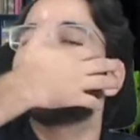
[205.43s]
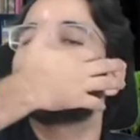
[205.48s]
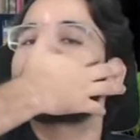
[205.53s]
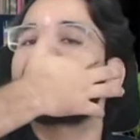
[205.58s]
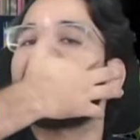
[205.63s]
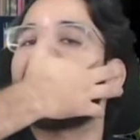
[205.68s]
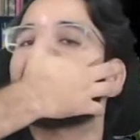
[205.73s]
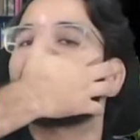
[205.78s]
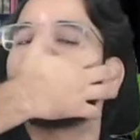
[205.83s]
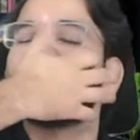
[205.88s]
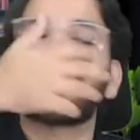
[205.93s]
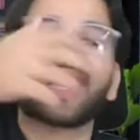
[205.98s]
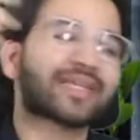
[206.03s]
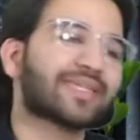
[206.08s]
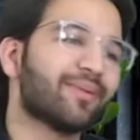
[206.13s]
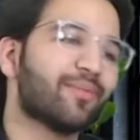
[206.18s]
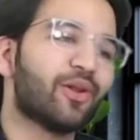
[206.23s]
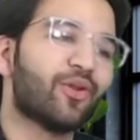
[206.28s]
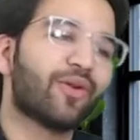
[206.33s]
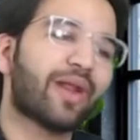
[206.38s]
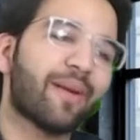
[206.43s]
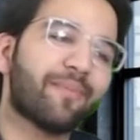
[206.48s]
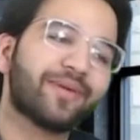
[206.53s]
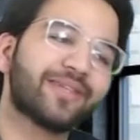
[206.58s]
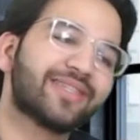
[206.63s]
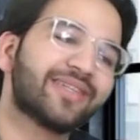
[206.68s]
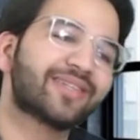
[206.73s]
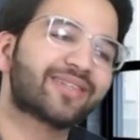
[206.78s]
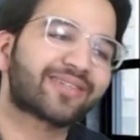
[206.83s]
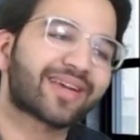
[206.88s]
किसके हाथ में टैक्सेबल हो रहा है
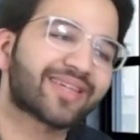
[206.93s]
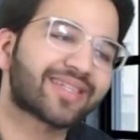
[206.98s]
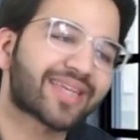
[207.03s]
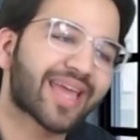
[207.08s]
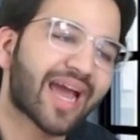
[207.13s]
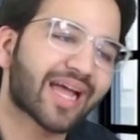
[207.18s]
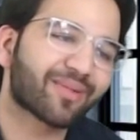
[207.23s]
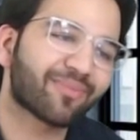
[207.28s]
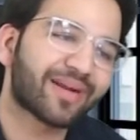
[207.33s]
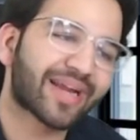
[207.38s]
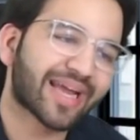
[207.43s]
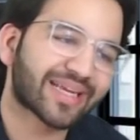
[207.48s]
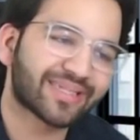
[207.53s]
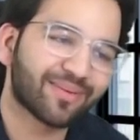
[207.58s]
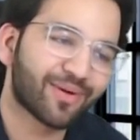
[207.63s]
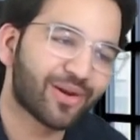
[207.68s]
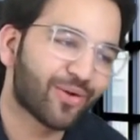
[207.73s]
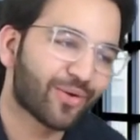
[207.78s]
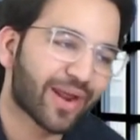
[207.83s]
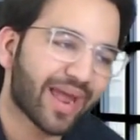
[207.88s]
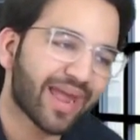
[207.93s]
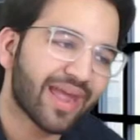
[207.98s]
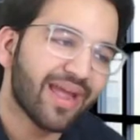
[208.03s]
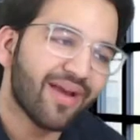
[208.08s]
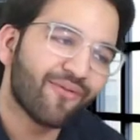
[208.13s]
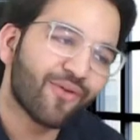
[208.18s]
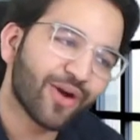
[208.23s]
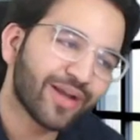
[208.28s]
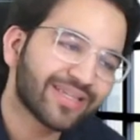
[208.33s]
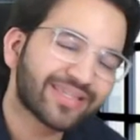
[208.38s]
बिजनेस ट्रस्ट के हाथ में टैक्सेबल हो रहा है
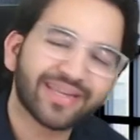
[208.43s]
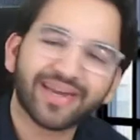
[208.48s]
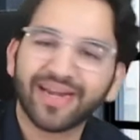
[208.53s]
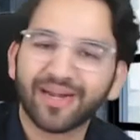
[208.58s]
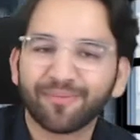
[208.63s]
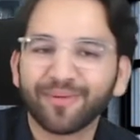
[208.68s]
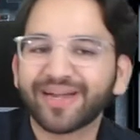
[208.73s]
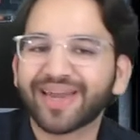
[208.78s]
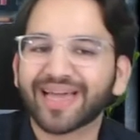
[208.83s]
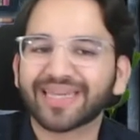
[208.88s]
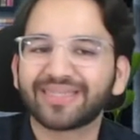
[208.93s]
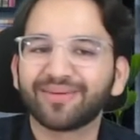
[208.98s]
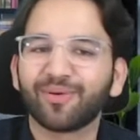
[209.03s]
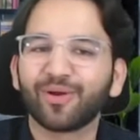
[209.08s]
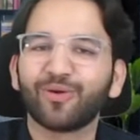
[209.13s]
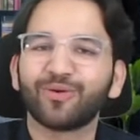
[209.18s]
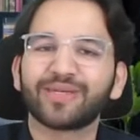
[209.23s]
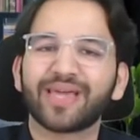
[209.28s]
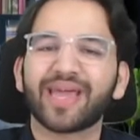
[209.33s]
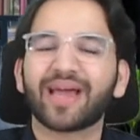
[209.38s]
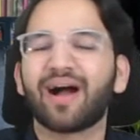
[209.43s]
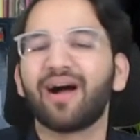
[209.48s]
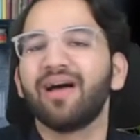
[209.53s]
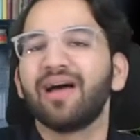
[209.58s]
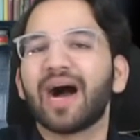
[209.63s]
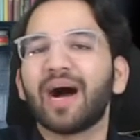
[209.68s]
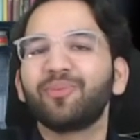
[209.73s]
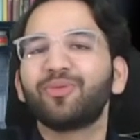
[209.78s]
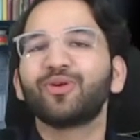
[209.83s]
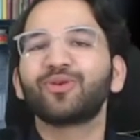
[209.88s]
वो इस रेट में टैक्सेबल हो जाएगा
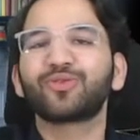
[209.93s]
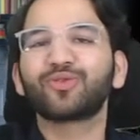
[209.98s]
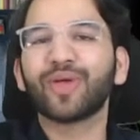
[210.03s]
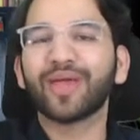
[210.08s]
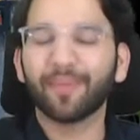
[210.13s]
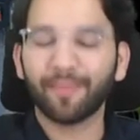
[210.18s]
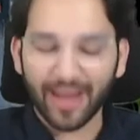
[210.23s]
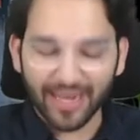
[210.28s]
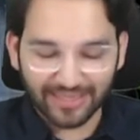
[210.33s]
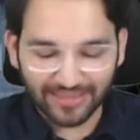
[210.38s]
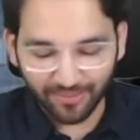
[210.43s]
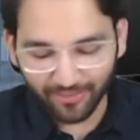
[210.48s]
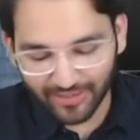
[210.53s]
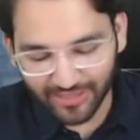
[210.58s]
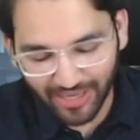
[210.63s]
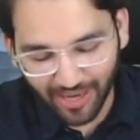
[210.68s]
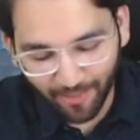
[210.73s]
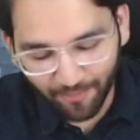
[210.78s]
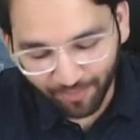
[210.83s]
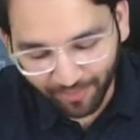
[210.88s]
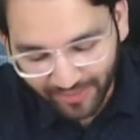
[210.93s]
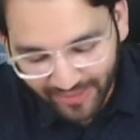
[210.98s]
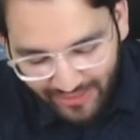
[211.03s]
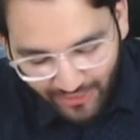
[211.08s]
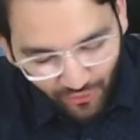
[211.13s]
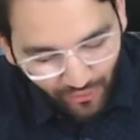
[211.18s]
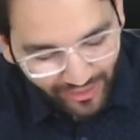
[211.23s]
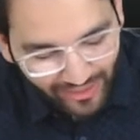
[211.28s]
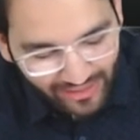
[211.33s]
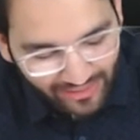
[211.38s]
अब दोस्तों एक बात समझना ये
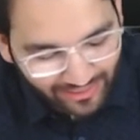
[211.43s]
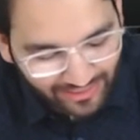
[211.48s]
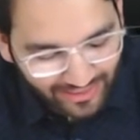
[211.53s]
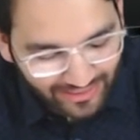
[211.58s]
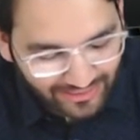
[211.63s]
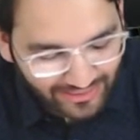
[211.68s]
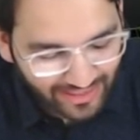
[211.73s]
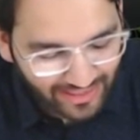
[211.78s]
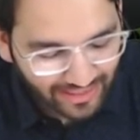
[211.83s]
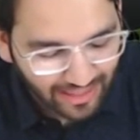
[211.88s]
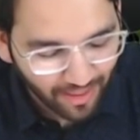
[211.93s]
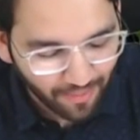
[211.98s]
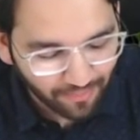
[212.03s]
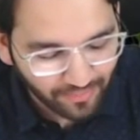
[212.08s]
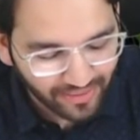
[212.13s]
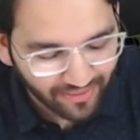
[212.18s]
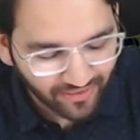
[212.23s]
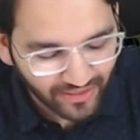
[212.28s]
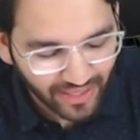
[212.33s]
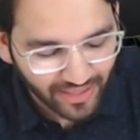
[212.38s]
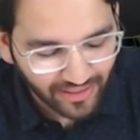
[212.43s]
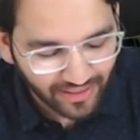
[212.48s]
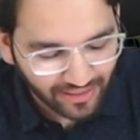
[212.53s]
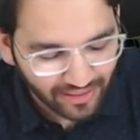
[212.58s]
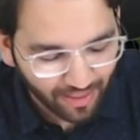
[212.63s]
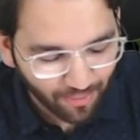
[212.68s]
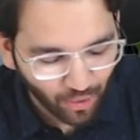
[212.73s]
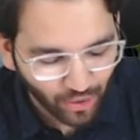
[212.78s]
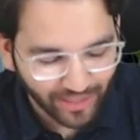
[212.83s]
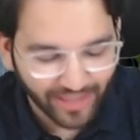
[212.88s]
जो इंटरेस्ट इनकम डिविडेंड
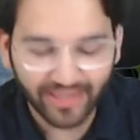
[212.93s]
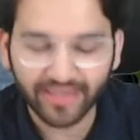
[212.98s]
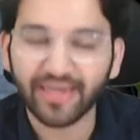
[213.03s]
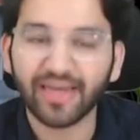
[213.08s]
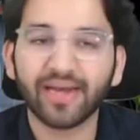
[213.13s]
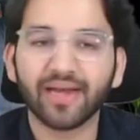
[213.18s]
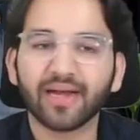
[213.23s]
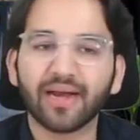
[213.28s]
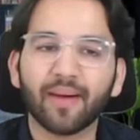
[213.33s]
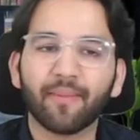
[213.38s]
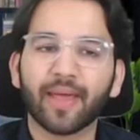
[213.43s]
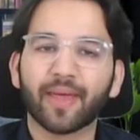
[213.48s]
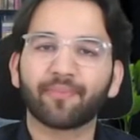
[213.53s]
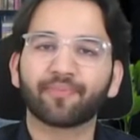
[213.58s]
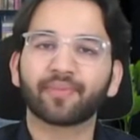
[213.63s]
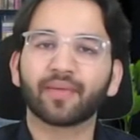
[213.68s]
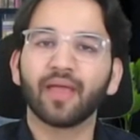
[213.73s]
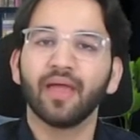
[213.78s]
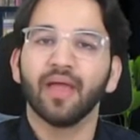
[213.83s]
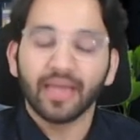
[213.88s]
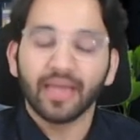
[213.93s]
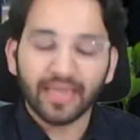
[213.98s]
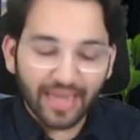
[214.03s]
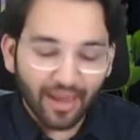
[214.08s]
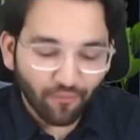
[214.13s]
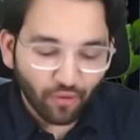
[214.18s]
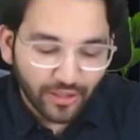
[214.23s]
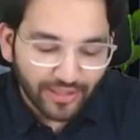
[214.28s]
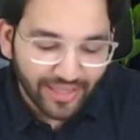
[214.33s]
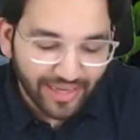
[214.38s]
इनकम और रेंटल इनकम है
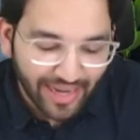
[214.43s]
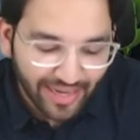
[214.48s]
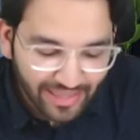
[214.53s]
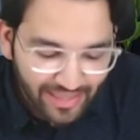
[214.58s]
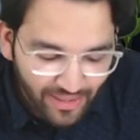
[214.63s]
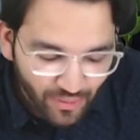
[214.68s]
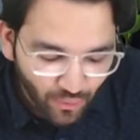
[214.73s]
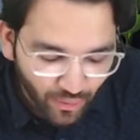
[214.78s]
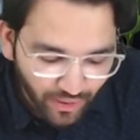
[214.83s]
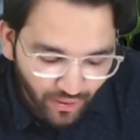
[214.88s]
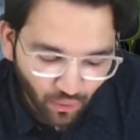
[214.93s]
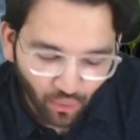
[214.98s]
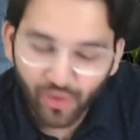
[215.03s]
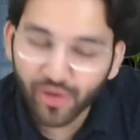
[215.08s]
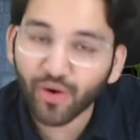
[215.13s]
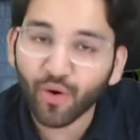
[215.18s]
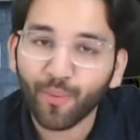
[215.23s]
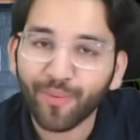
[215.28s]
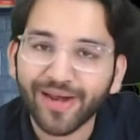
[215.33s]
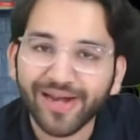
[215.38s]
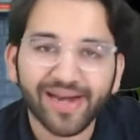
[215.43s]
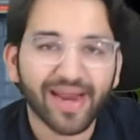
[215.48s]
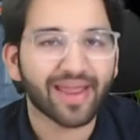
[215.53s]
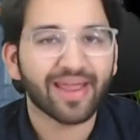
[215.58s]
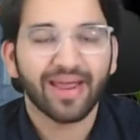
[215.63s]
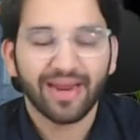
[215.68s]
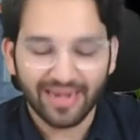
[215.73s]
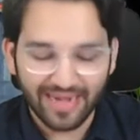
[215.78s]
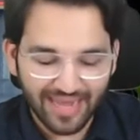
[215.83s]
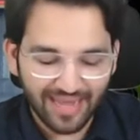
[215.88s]
क्या वो डायरेक्टली यूनिट होल्डर को मिल रहा है
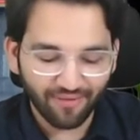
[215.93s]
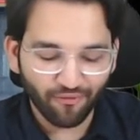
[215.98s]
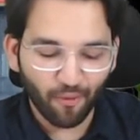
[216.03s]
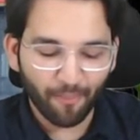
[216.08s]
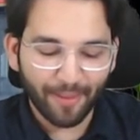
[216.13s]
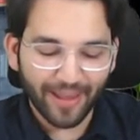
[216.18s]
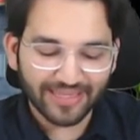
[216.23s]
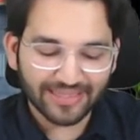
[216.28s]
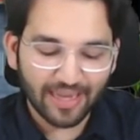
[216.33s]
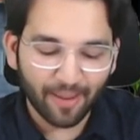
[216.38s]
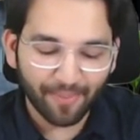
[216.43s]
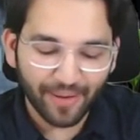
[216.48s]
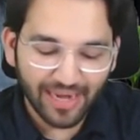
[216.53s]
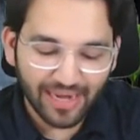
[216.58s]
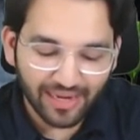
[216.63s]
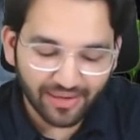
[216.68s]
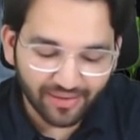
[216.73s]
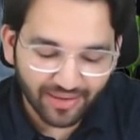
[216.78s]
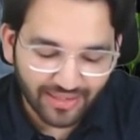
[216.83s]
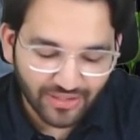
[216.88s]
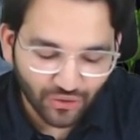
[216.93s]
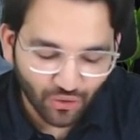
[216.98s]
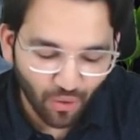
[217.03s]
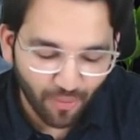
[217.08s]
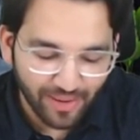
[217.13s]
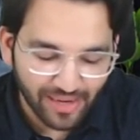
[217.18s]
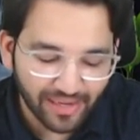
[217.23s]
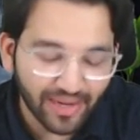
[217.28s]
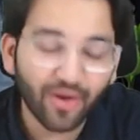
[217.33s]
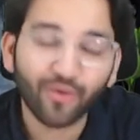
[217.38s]
नहीं वो पैसा पहले ट्रस्ट को
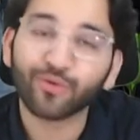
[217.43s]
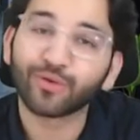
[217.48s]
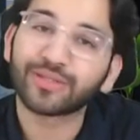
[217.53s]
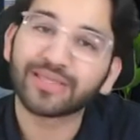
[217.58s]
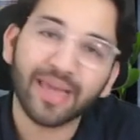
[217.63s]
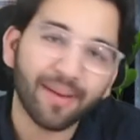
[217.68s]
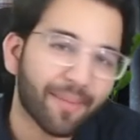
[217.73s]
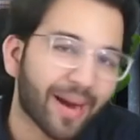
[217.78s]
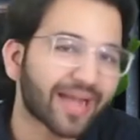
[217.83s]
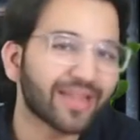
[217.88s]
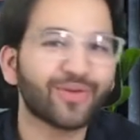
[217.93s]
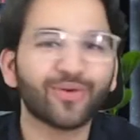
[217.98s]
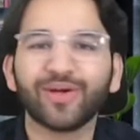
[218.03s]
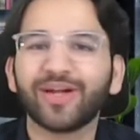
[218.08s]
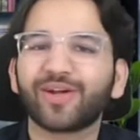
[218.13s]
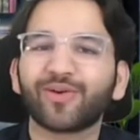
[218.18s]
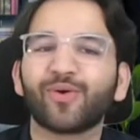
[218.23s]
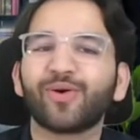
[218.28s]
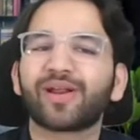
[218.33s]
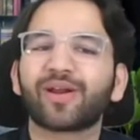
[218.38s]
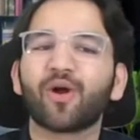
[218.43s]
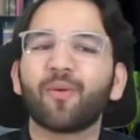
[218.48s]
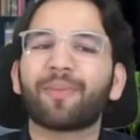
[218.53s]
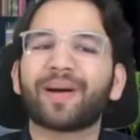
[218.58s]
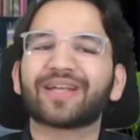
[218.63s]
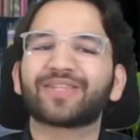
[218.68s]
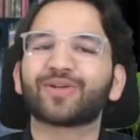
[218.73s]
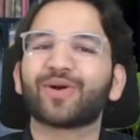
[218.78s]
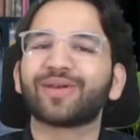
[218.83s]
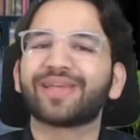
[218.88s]
मिल रहा है और उसके बाद यूनिट होल्डर को
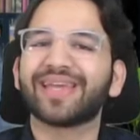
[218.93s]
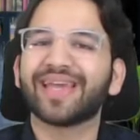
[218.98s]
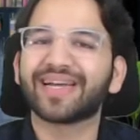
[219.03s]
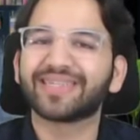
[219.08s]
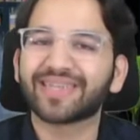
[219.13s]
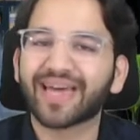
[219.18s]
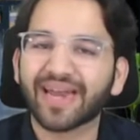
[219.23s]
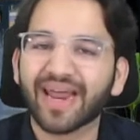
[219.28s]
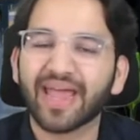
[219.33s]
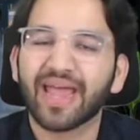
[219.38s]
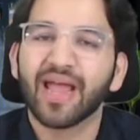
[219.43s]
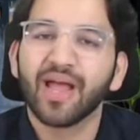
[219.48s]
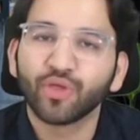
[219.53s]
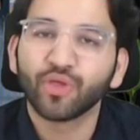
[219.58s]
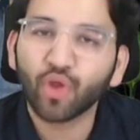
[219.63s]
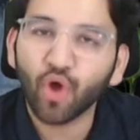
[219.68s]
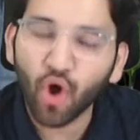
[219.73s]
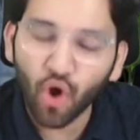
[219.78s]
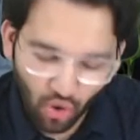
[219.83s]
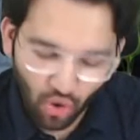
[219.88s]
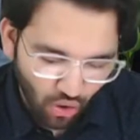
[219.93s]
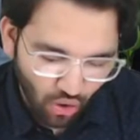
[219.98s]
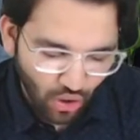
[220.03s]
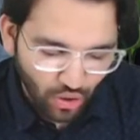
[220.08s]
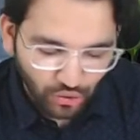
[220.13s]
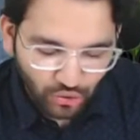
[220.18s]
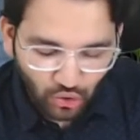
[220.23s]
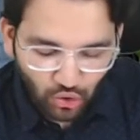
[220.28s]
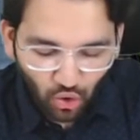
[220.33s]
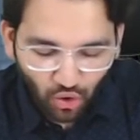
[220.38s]
पास ऑन किया जा रहा है तो
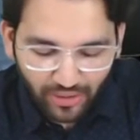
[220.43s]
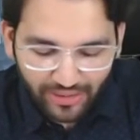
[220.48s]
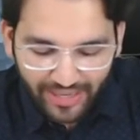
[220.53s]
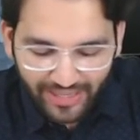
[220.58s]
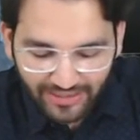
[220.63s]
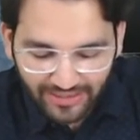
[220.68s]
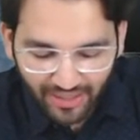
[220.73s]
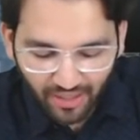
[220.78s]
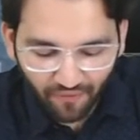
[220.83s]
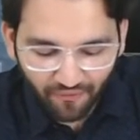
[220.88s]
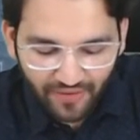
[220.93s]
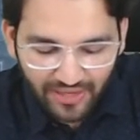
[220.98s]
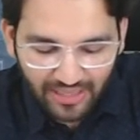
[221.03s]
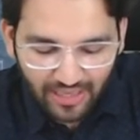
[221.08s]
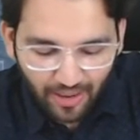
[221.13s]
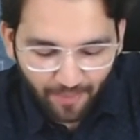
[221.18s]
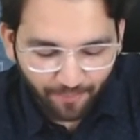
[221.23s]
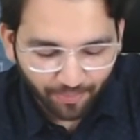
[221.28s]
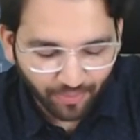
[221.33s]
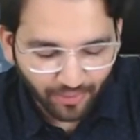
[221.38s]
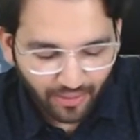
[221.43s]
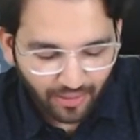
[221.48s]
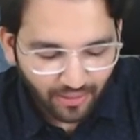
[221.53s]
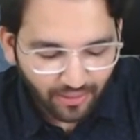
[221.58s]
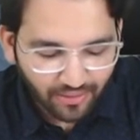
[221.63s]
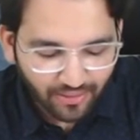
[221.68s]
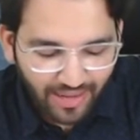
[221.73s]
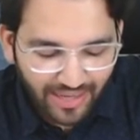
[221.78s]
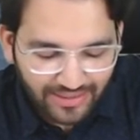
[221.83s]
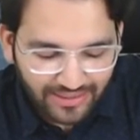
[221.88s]
जो नेचर ऑफ इनकम
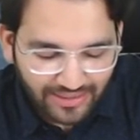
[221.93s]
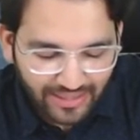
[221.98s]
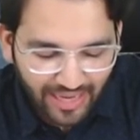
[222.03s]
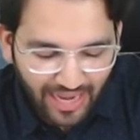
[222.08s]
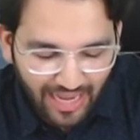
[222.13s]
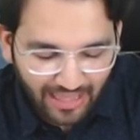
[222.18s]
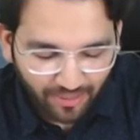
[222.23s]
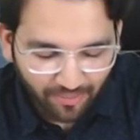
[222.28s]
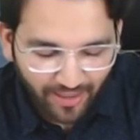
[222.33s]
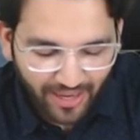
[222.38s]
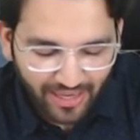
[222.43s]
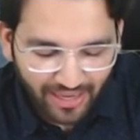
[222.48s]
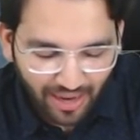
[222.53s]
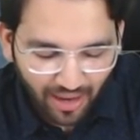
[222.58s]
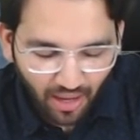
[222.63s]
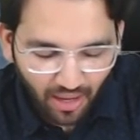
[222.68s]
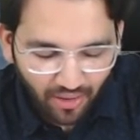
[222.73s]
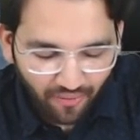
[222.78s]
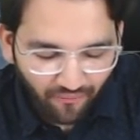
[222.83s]
ट्रस्ट के हाथ में है ना